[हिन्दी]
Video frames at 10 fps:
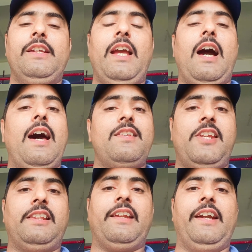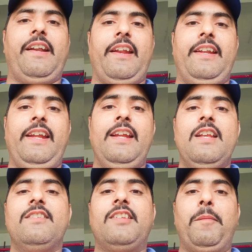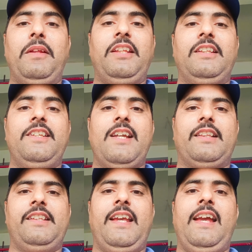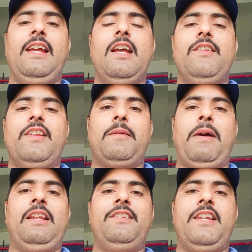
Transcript: या हर क्षेत्र की ट्रेनें सीमित ही दी जाती है जैसे मान